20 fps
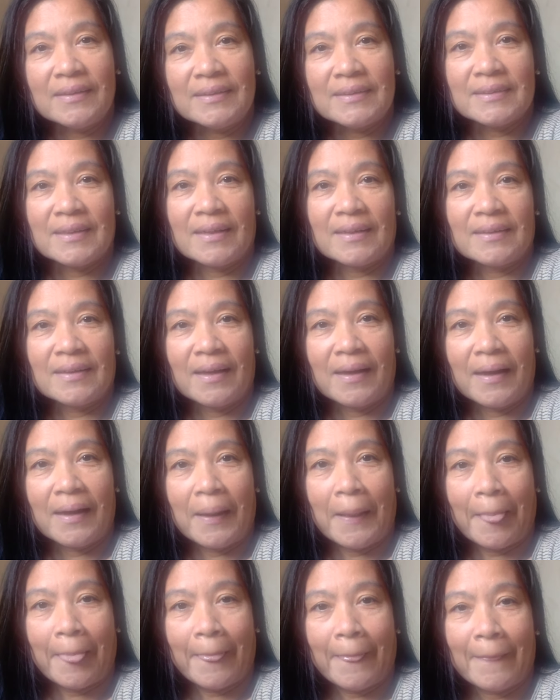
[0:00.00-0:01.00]
Sana
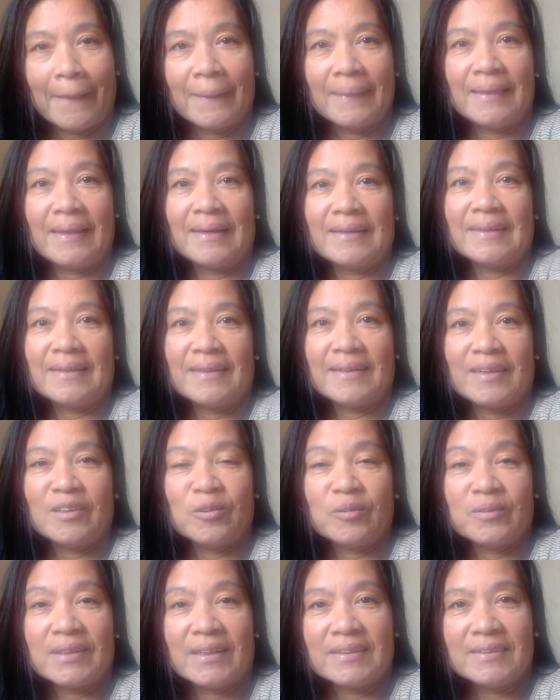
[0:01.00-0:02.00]
lagi
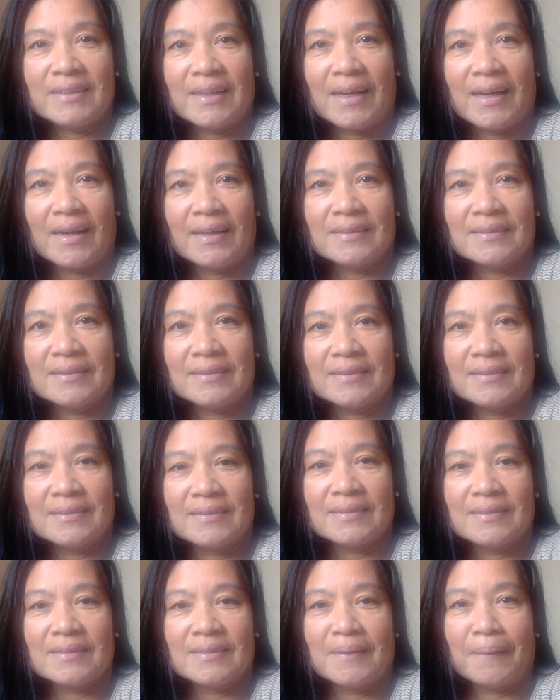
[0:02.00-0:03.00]
kayong nandyan.
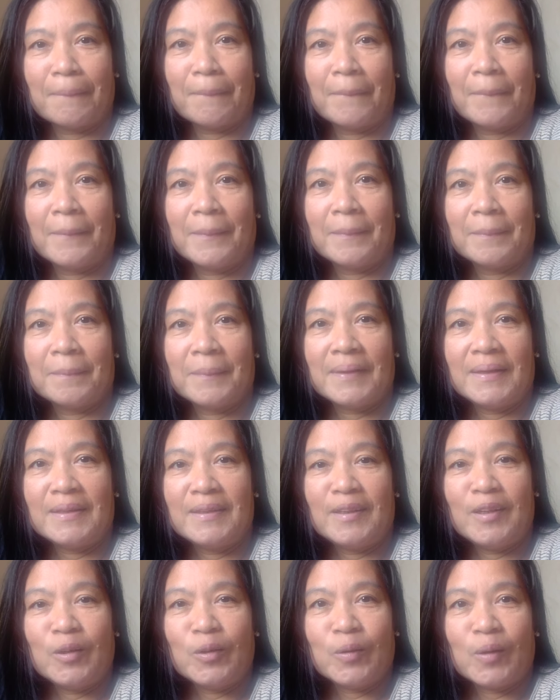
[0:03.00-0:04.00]

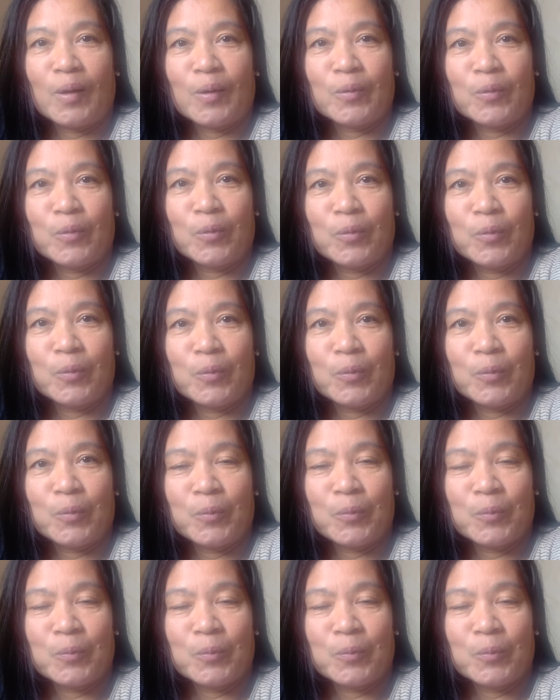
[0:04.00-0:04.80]
Hindi ako